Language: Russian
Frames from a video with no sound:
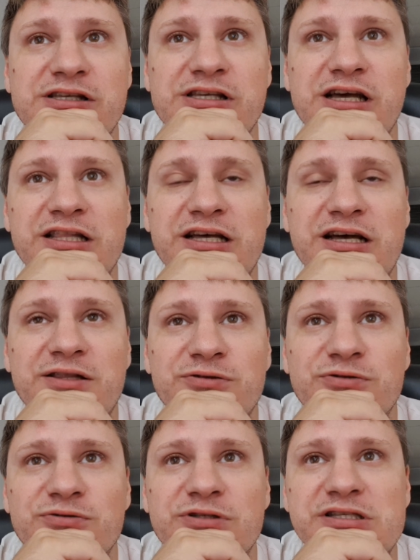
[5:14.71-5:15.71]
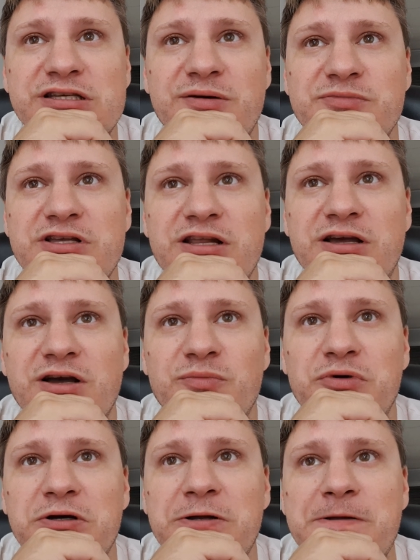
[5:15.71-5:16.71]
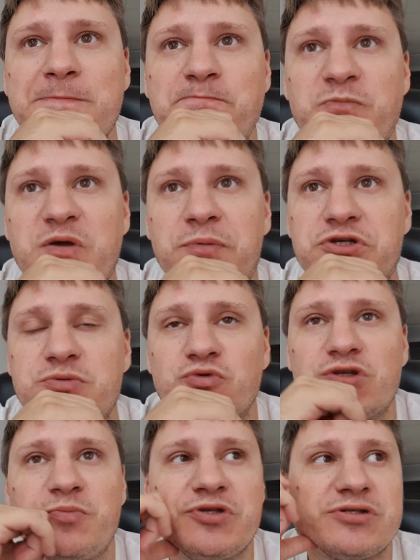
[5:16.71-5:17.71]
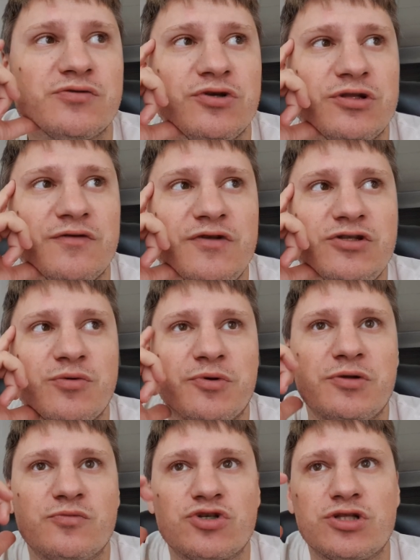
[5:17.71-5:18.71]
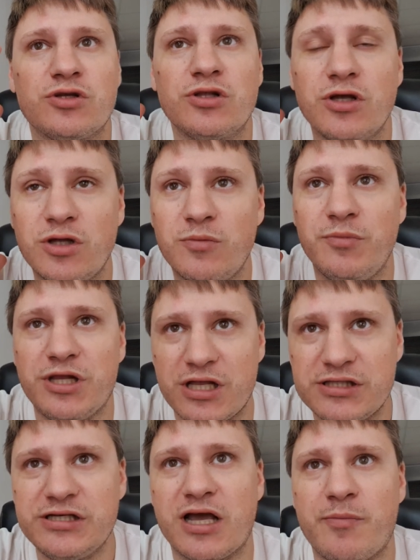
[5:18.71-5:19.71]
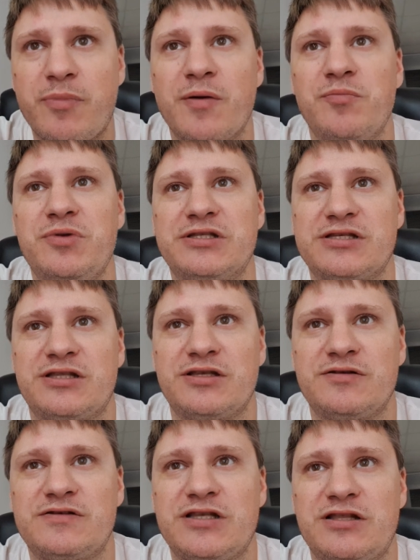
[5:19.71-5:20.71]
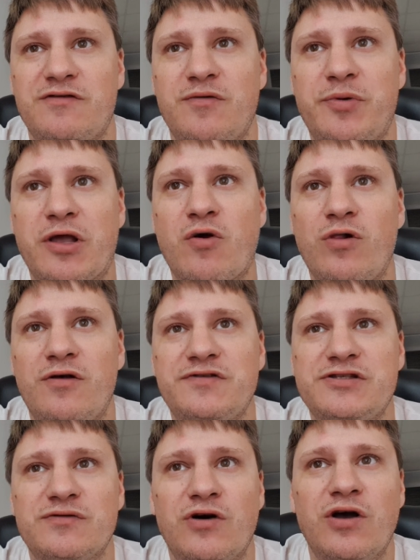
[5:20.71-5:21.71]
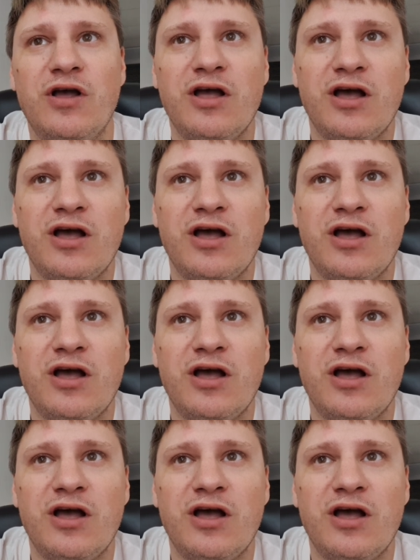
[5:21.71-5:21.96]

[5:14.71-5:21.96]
И она, ну, на самом деле, как бы... Я почему записываю это видео? Потому что меня дико бомбит с, этой, с этого прикола всего.